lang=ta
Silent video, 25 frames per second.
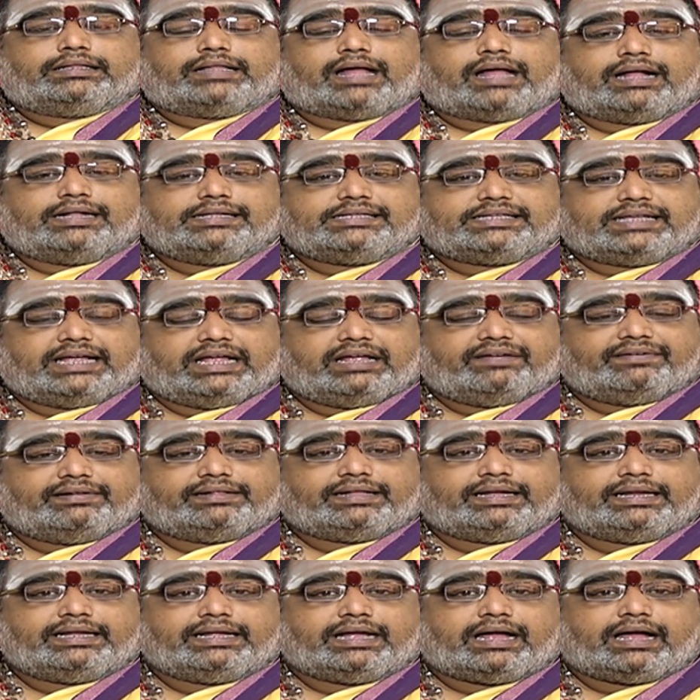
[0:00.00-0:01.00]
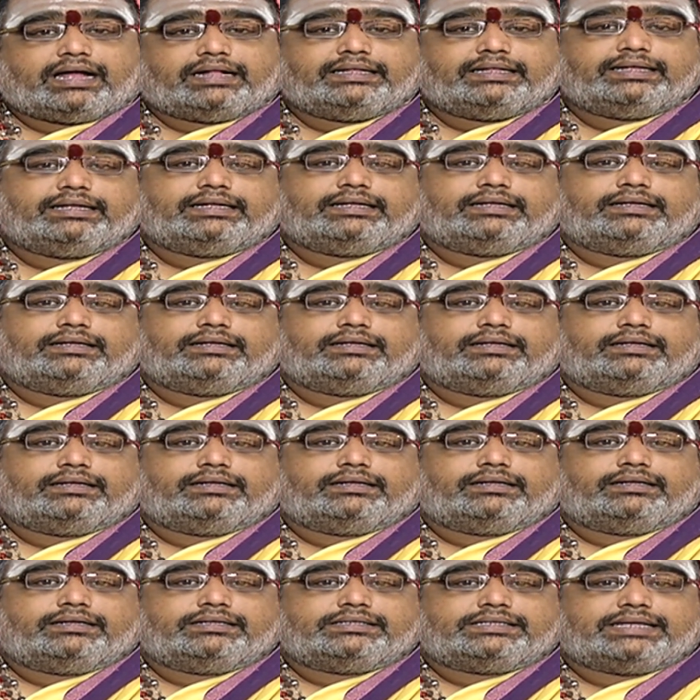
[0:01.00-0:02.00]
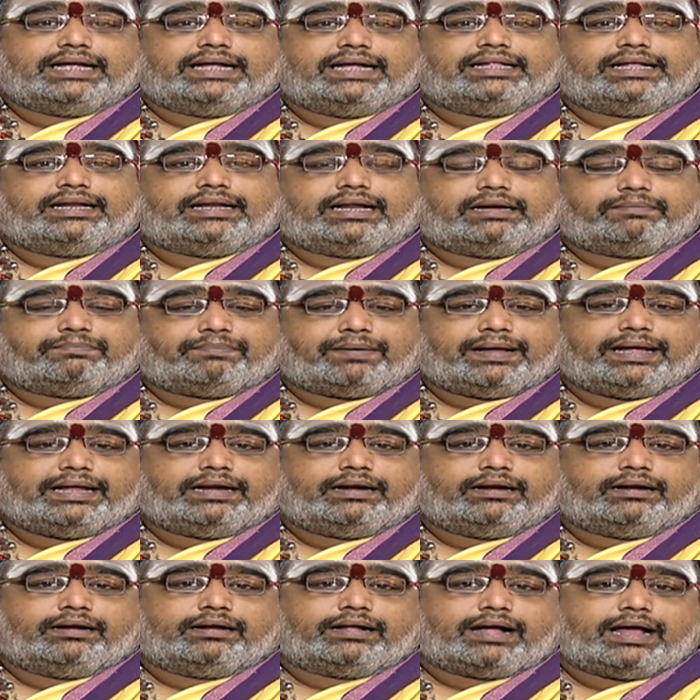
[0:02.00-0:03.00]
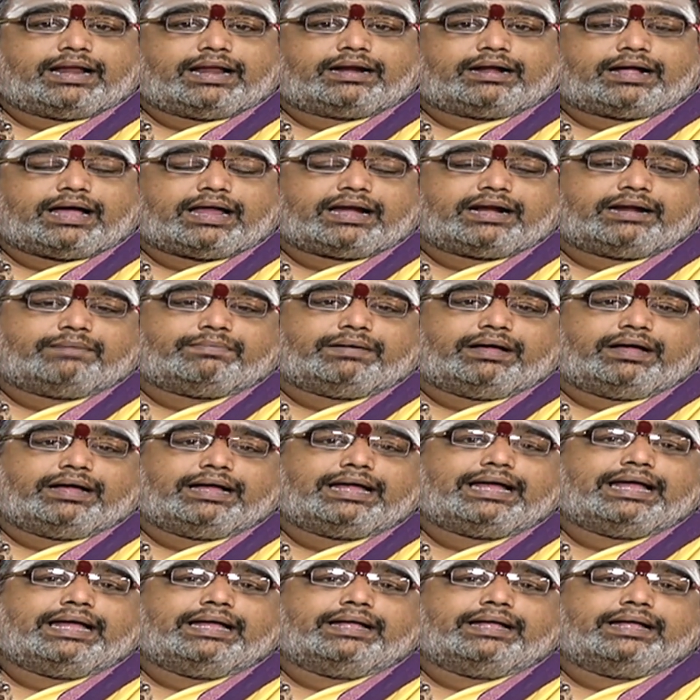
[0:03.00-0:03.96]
தான் செய்வதறியாது செய்த நட்பயன் காரணமாக